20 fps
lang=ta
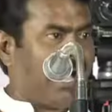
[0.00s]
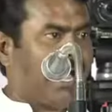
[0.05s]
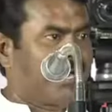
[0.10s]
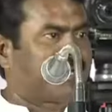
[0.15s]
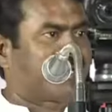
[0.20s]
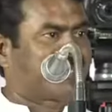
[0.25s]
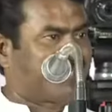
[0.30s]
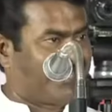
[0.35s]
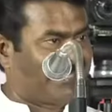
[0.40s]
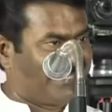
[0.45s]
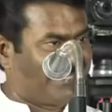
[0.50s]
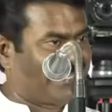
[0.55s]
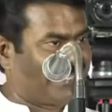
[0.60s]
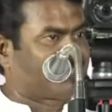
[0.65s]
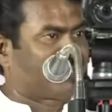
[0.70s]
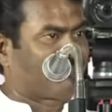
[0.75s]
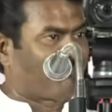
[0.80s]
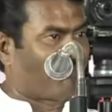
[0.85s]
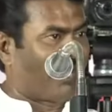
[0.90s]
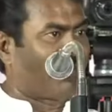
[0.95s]
அன்னைக்கு
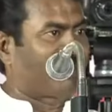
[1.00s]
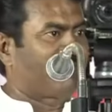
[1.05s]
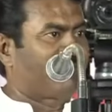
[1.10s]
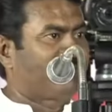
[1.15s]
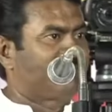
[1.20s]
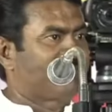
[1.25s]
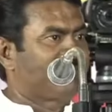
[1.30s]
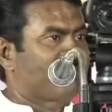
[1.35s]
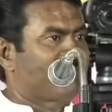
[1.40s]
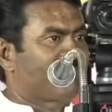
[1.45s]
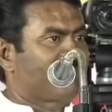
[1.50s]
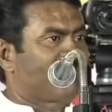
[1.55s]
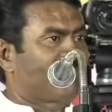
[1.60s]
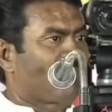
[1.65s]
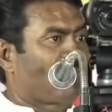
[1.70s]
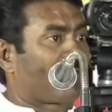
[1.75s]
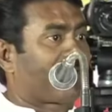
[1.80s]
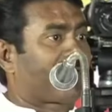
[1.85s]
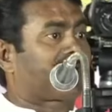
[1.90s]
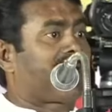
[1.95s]
என்னிடத்தில் வா
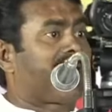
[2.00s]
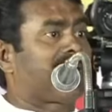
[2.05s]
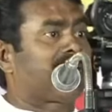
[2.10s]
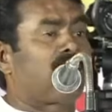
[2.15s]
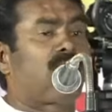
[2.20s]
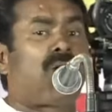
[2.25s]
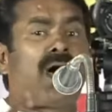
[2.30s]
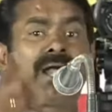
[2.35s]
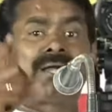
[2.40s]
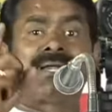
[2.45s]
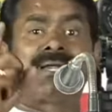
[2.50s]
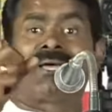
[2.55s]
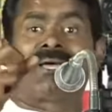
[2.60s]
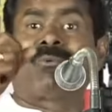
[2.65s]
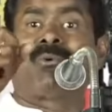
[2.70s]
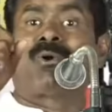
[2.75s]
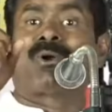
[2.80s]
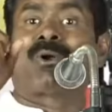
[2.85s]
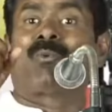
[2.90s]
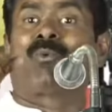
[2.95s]
உனக்காக உன்
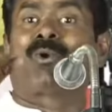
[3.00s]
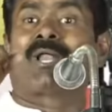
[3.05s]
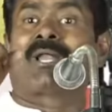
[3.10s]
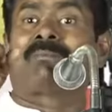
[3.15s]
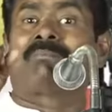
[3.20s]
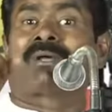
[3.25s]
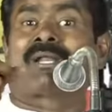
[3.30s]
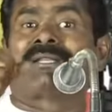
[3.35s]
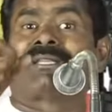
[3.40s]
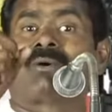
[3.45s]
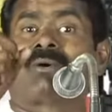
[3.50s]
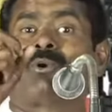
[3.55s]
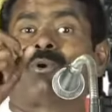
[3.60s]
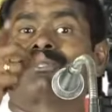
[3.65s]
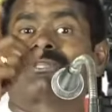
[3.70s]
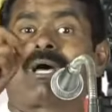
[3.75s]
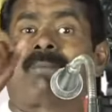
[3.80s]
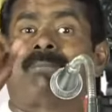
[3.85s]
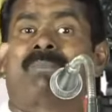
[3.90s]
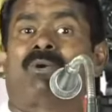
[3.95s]
அண்ணன் உன் உடன் பிறந்த
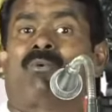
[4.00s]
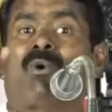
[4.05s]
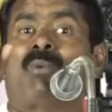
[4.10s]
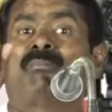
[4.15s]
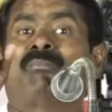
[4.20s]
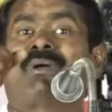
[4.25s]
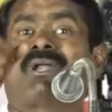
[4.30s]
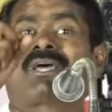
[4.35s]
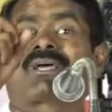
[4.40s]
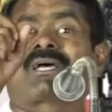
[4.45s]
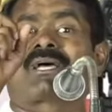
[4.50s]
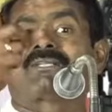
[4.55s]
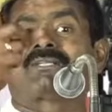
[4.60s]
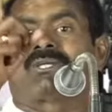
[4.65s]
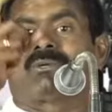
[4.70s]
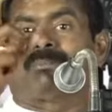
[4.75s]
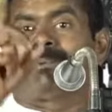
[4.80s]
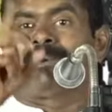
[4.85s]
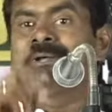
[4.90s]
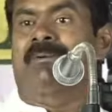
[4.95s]
உன் தம்பி உன் பிள்ளை
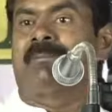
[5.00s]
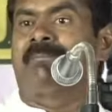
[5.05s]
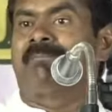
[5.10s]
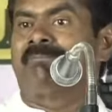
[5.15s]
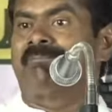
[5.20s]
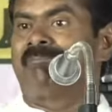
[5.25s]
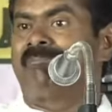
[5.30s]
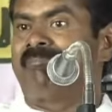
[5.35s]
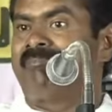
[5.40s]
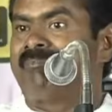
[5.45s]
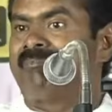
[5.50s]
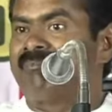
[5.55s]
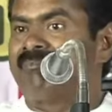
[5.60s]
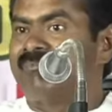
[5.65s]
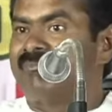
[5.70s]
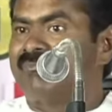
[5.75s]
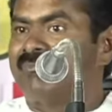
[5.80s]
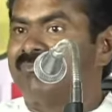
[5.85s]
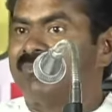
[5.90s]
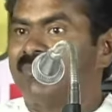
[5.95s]
காத்திருப்பேன்
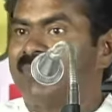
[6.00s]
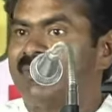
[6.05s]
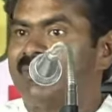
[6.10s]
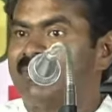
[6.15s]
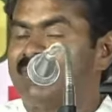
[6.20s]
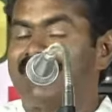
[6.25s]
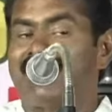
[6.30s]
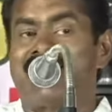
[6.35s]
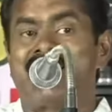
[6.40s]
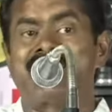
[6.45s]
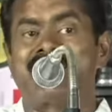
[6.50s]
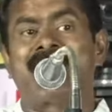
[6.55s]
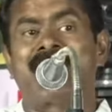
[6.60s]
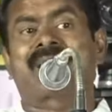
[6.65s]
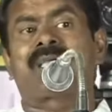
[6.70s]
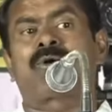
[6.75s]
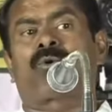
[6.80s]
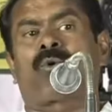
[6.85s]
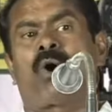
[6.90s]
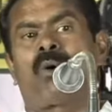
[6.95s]
நீ
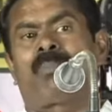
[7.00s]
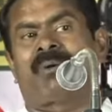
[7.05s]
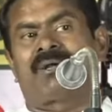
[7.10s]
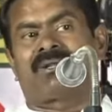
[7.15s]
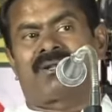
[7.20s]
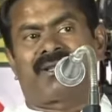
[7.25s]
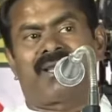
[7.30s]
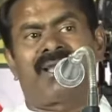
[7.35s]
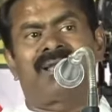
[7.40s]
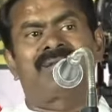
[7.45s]
என்னைக்கு கோவப்பட்டிருக்க